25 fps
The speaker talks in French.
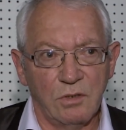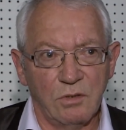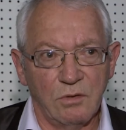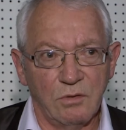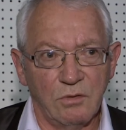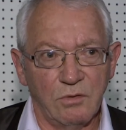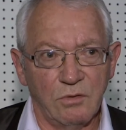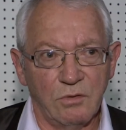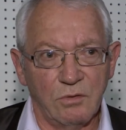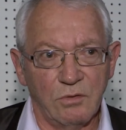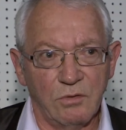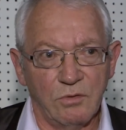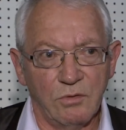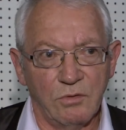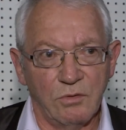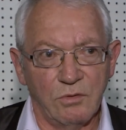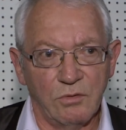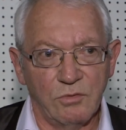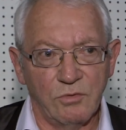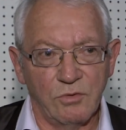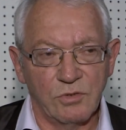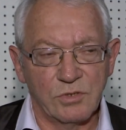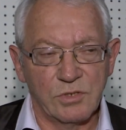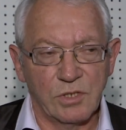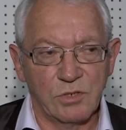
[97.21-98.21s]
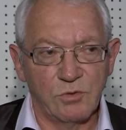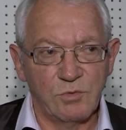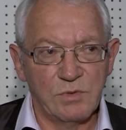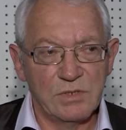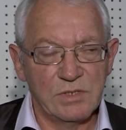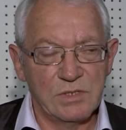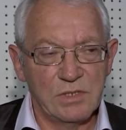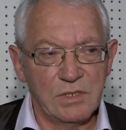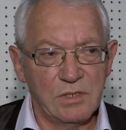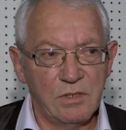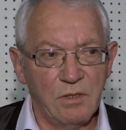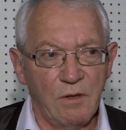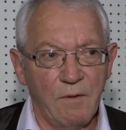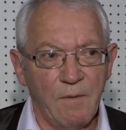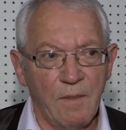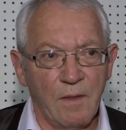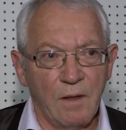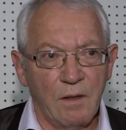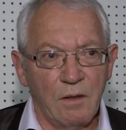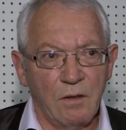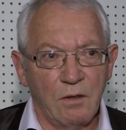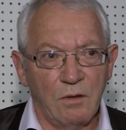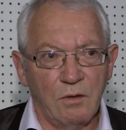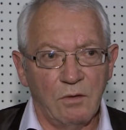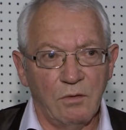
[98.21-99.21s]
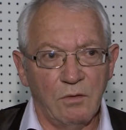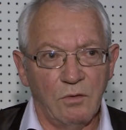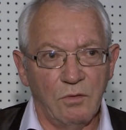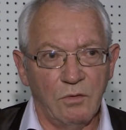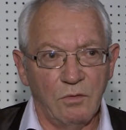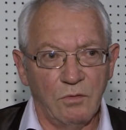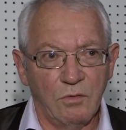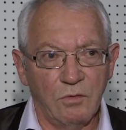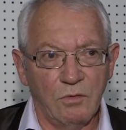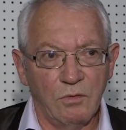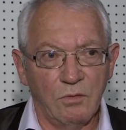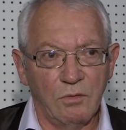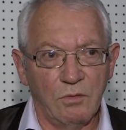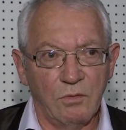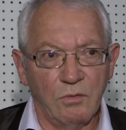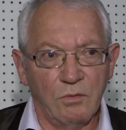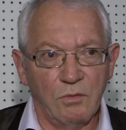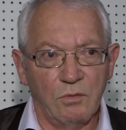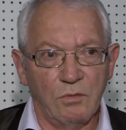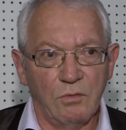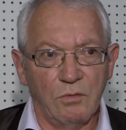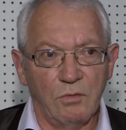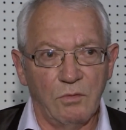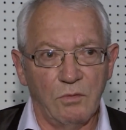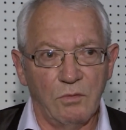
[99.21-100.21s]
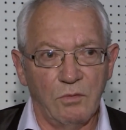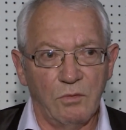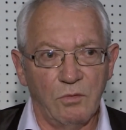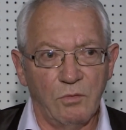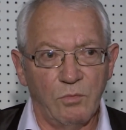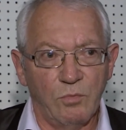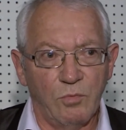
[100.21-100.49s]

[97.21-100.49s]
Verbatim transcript: Euh, de sa cuisine, le,